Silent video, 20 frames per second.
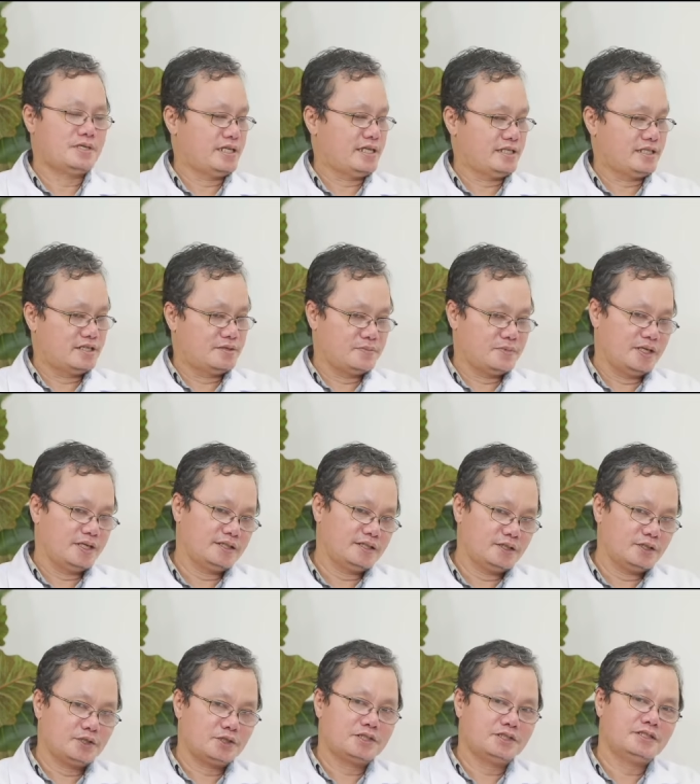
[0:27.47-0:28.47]
bệnh tay chân miệng
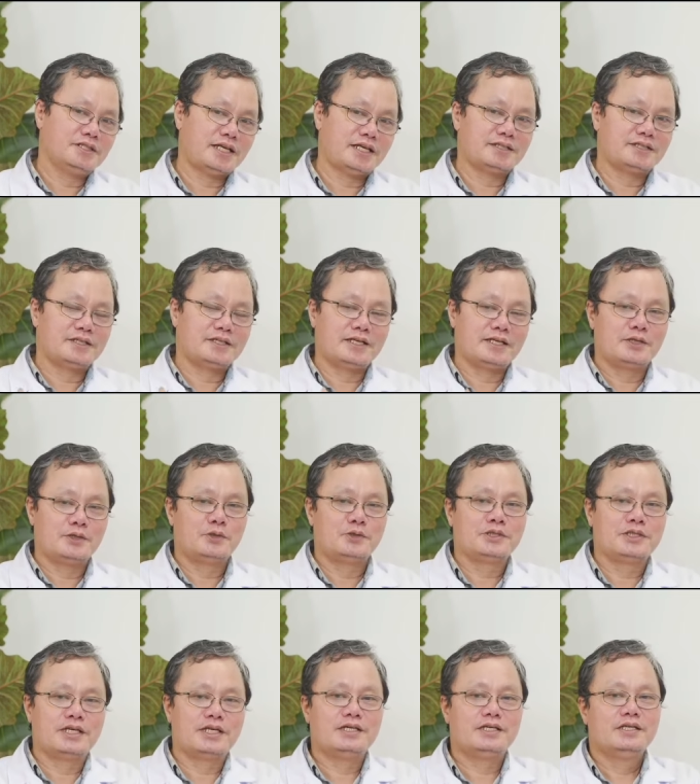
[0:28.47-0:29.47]
thì nó cứ lây tới lây
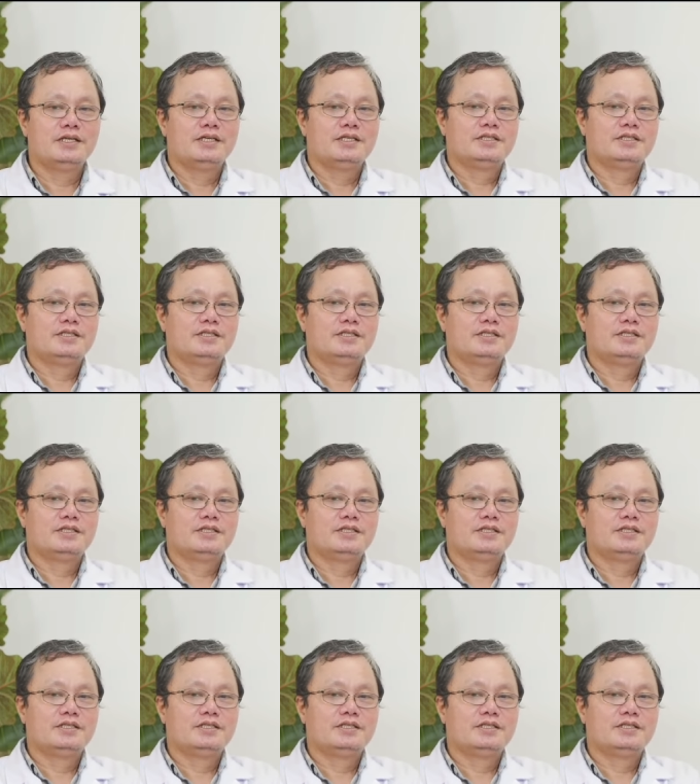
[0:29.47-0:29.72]
lui vậy đó